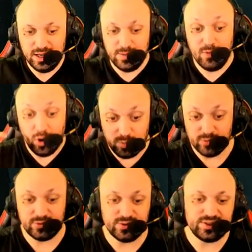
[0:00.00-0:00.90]
mais en
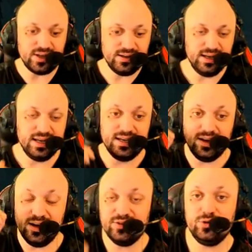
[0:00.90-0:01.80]
plus de ça, il
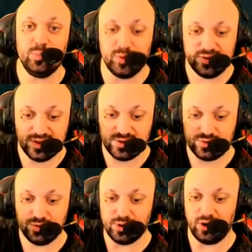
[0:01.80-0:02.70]
a les yeux posés
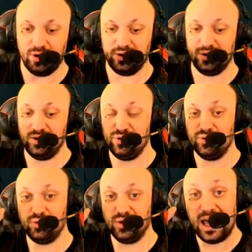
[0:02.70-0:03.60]
sur euh,
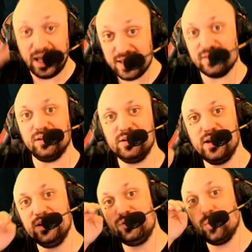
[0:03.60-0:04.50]
l'arène, il
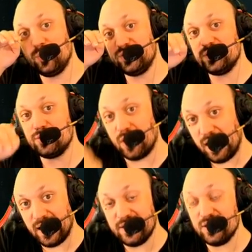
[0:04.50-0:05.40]
a les yeux posés sur l'arène,